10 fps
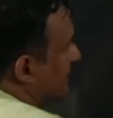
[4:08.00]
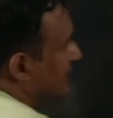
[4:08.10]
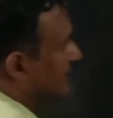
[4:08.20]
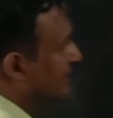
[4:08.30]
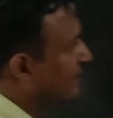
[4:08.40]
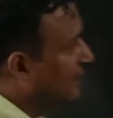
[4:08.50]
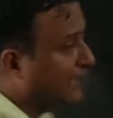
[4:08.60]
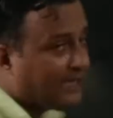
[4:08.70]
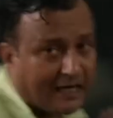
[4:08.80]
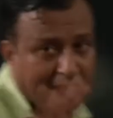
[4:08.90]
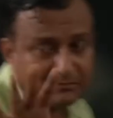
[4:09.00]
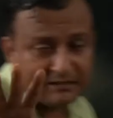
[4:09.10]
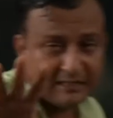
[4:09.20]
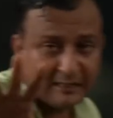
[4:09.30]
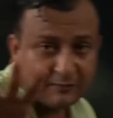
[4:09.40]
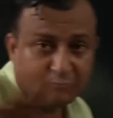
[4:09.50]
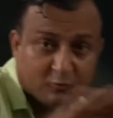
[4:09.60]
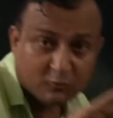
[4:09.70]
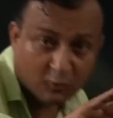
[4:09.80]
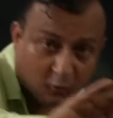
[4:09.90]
तीन आप देखेंगे बच्चों